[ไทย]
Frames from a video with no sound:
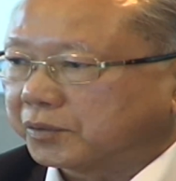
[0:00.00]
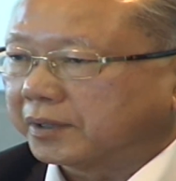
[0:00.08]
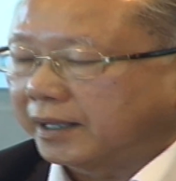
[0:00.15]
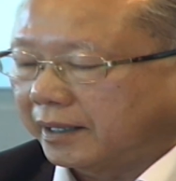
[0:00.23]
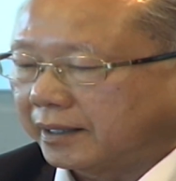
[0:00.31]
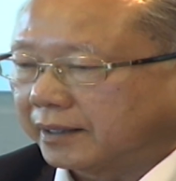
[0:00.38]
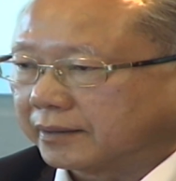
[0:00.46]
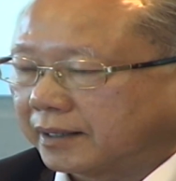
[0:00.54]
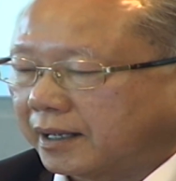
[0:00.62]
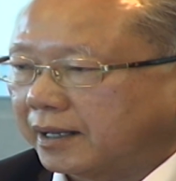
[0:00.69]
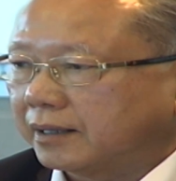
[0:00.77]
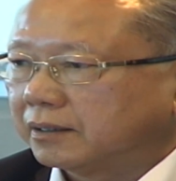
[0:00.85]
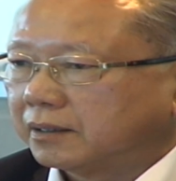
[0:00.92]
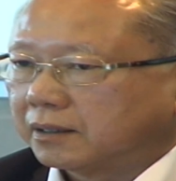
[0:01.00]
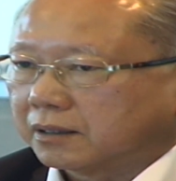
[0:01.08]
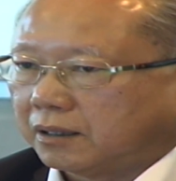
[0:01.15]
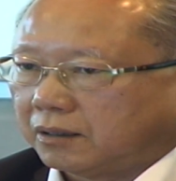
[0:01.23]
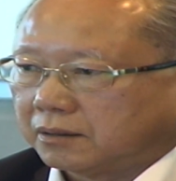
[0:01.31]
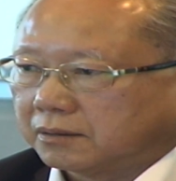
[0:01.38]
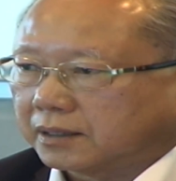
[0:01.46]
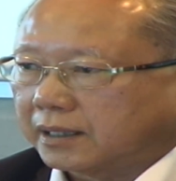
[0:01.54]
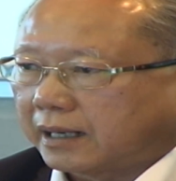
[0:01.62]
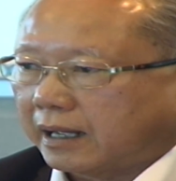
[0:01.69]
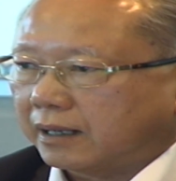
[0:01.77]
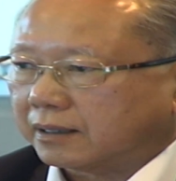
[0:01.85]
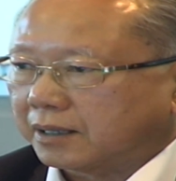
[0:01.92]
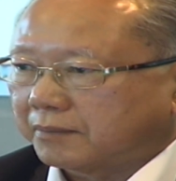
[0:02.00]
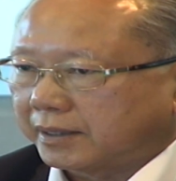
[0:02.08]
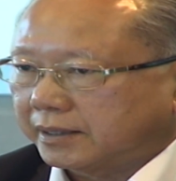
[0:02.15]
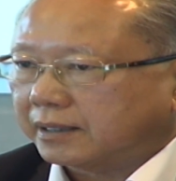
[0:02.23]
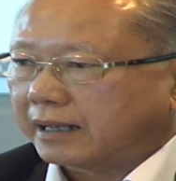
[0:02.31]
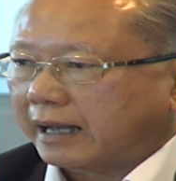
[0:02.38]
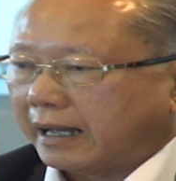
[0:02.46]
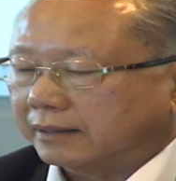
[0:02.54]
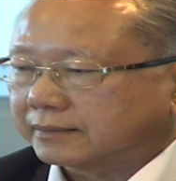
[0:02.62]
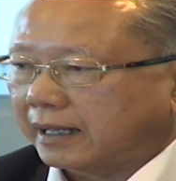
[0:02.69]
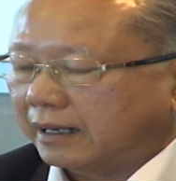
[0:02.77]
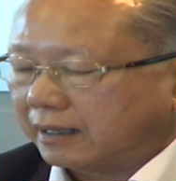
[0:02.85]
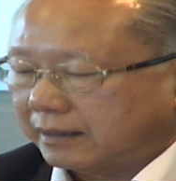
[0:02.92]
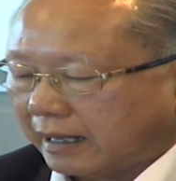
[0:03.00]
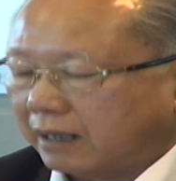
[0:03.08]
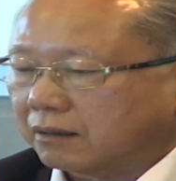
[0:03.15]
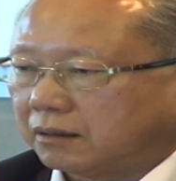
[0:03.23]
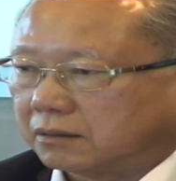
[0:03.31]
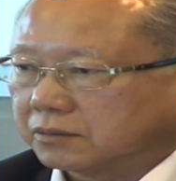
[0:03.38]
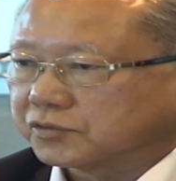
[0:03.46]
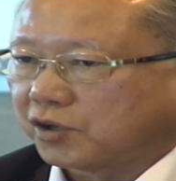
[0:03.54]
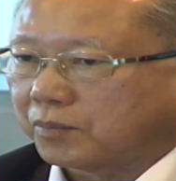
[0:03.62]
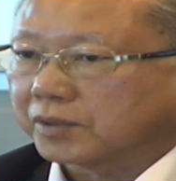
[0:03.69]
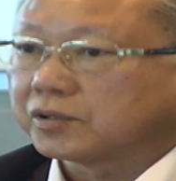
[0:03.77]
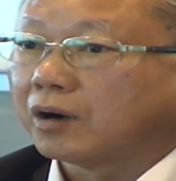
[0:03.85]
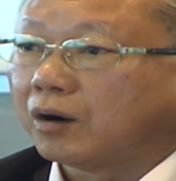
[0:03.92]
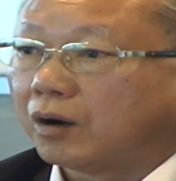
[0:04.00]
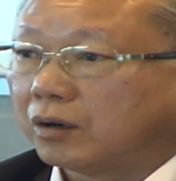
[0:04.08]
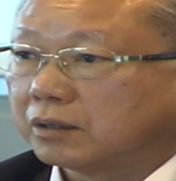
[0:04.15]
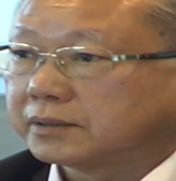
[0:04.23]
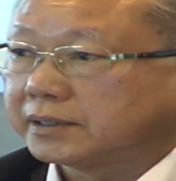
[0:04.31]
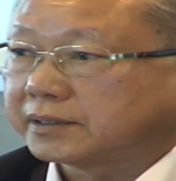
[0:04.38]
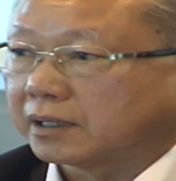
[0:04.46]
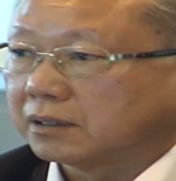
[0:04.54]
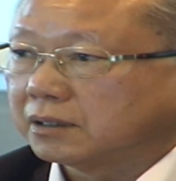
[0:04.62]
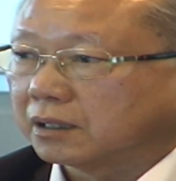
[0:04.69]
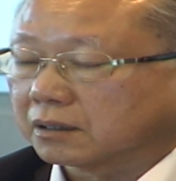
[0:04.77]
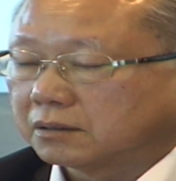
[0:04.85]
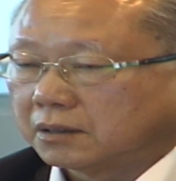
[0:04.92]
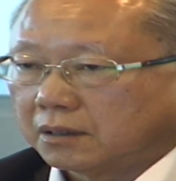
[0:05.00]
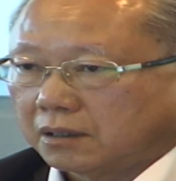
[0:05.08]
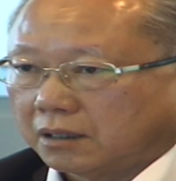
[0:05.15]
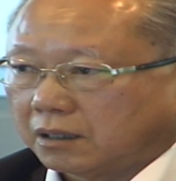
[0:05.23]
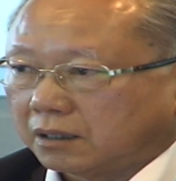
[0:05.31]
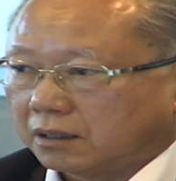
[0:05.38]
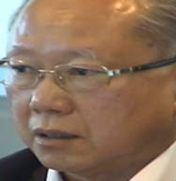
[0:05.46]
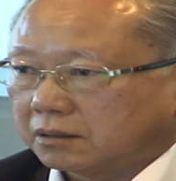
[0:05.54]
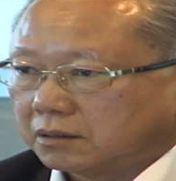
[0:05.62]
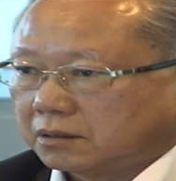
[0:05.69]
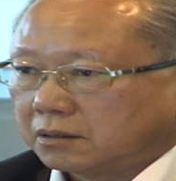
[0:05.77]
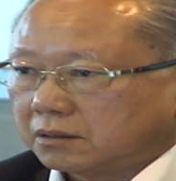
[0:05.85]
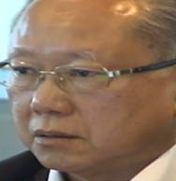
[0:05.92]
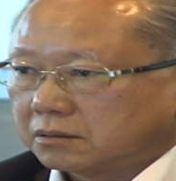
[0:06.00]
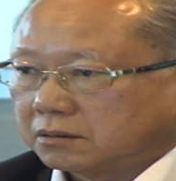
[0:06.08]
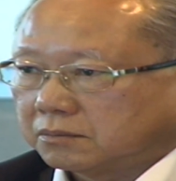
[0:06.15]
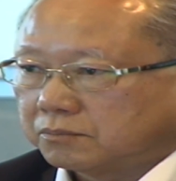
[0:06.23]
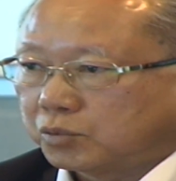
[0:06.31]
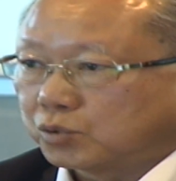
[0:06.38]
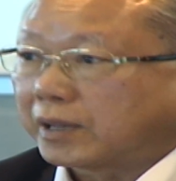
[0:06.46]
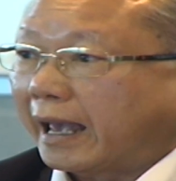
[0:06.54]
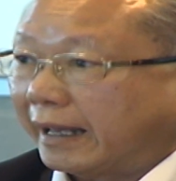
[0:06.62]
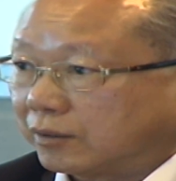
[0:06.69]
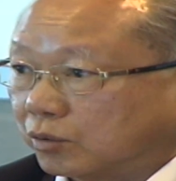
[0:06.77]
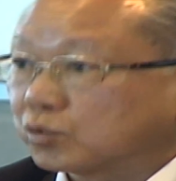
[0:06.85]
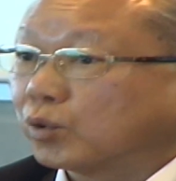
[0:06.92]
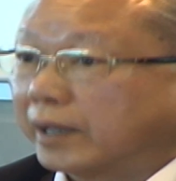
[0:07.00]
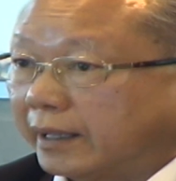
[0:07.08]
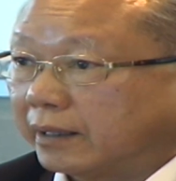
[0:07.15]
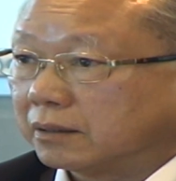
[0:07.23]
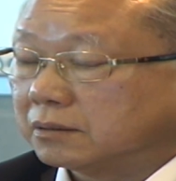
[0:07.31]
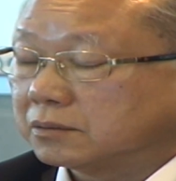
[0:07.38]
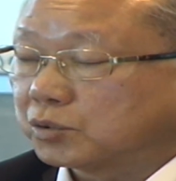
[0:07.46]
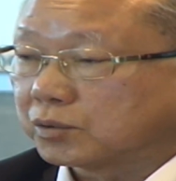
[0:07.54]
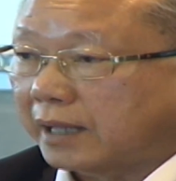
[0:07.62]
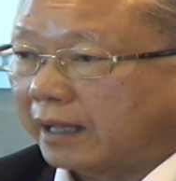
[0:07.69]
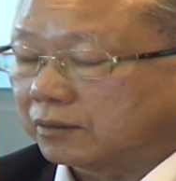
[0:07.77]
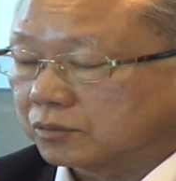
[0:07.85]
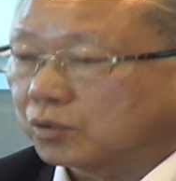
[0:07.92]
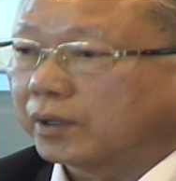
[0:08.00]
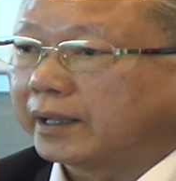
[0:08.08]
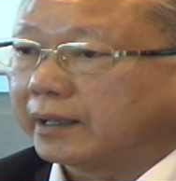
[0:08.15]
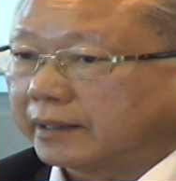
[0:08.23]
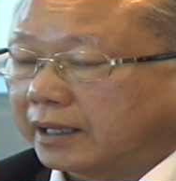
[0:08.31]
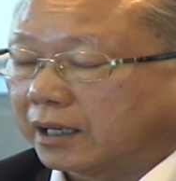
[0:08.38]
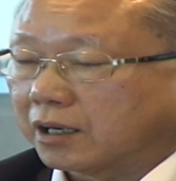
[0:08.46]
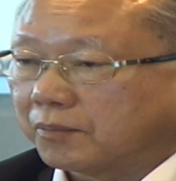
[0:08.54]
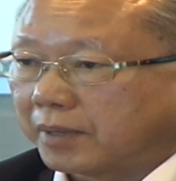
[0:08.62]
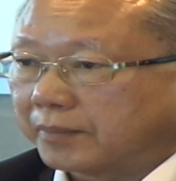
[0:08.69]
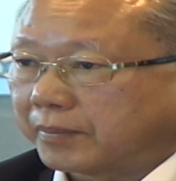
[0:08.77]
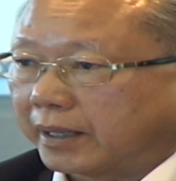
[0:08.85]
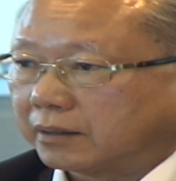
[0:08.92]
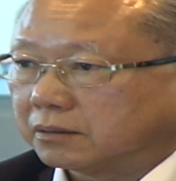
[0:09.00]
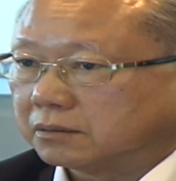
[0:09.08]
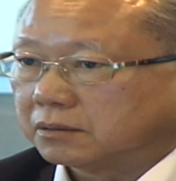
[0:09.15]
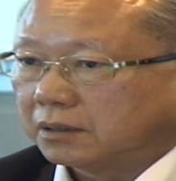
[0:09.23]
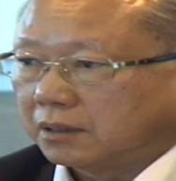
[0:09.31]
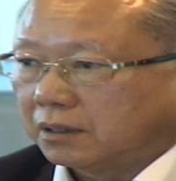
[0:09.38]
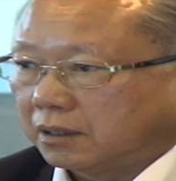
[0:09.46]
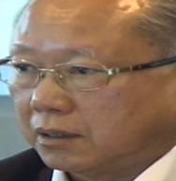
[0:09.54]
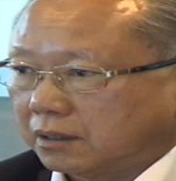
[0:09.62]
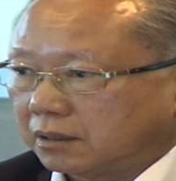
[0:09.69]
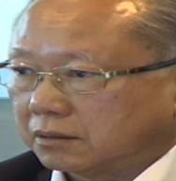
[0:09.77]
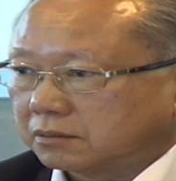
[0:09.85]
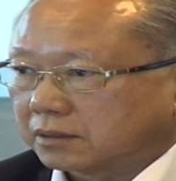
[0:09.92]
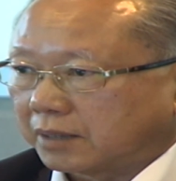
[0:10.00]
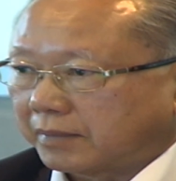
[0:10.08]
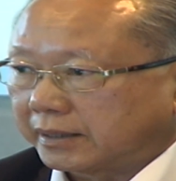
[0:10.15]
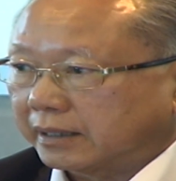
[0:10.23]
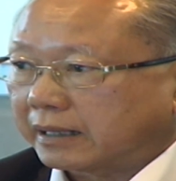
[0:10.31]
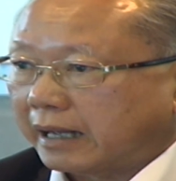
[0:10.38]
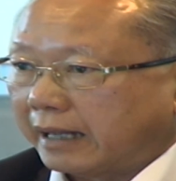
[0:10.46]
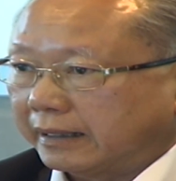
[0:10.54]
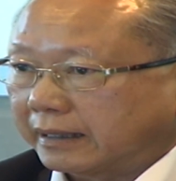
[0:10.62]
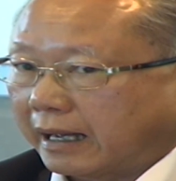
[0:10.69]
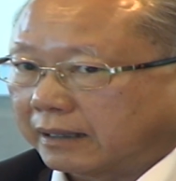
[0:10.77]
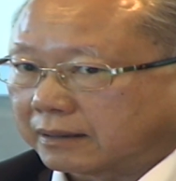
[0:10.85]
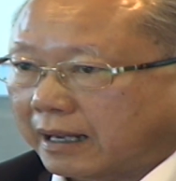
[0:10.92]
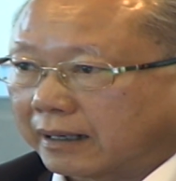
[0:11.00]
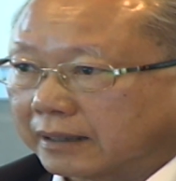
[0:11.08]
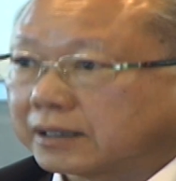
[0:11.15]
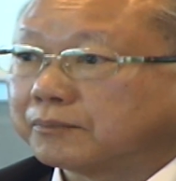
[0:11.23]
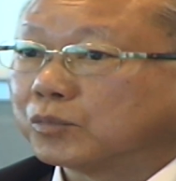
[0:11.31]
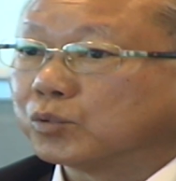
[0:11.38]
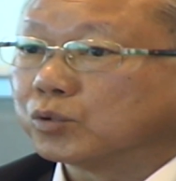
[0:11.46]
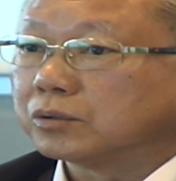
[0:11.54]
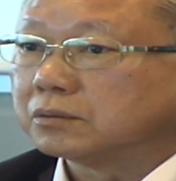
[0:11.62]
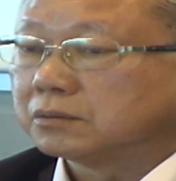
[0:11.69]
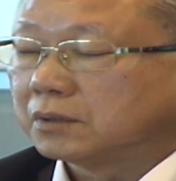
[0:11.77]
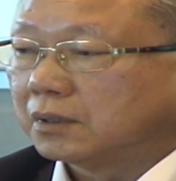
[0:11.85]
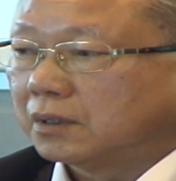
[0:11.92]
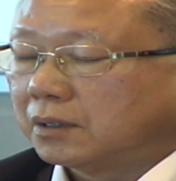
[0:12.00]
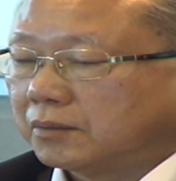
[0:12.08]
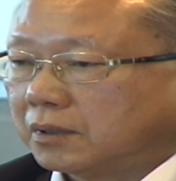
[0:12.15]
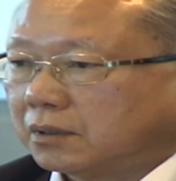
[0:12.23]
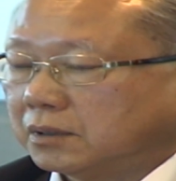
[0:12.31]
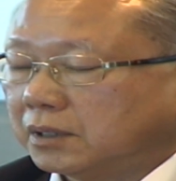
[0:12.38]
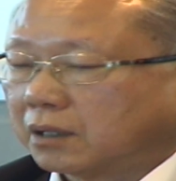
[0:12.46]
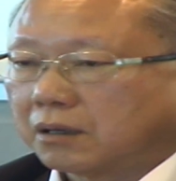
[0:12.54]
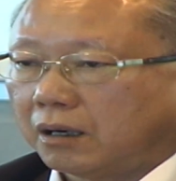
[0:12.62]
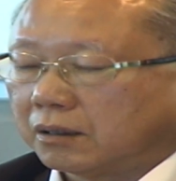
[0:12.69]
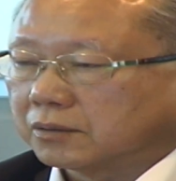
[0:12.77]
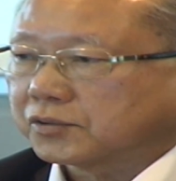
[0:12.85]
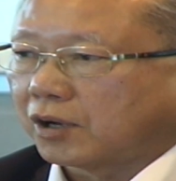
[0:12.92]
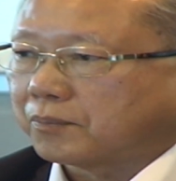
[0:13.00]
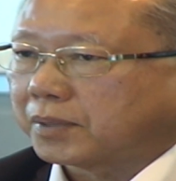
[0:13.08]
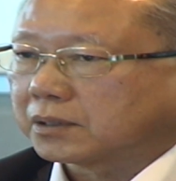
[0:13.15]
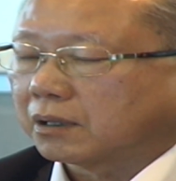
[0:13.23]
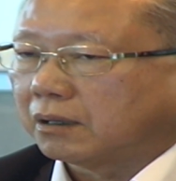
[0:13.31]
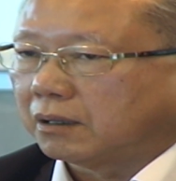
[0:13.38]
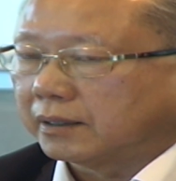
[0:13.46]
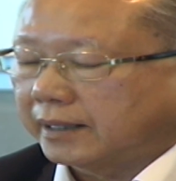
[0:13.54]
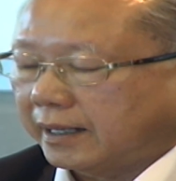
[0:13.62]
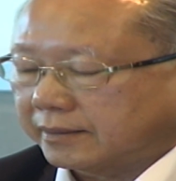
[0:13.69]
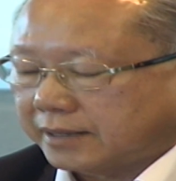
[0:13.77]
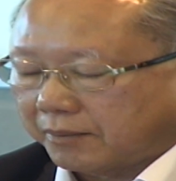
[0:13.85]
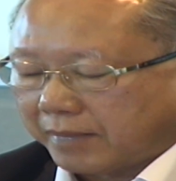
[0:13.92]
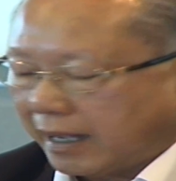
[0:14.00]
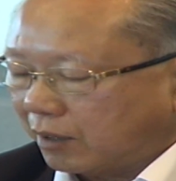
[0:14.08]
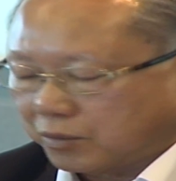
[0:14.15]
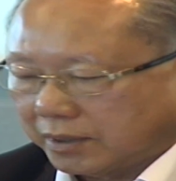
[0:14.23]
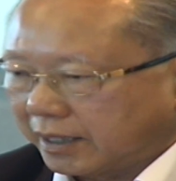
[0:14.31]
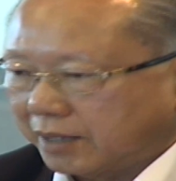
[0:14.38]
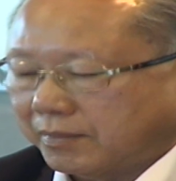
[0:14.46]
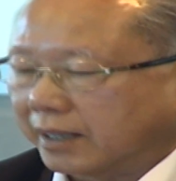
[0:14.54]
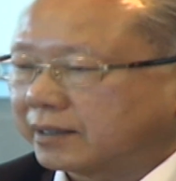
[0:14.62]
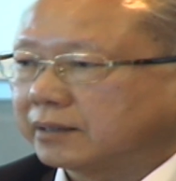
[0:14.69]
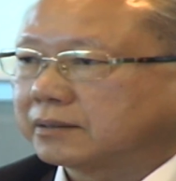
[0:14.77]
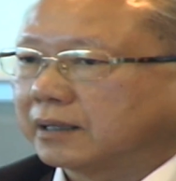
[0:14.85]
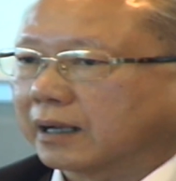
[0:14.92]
แต่การดำเนินกิจการของสถาบันนั้นนะคะส่วนหนึ่งได้รับจากการสนับสนุนจากมหาวิทยาลัยรังสิตค่ะโดยเฉพาะเรื่องสถานที่จัดประชุมต่างๆนะคะส่วนเงินที่จะต้องใช้นะคะอาจมีการระดมทุนผ่านกิจกร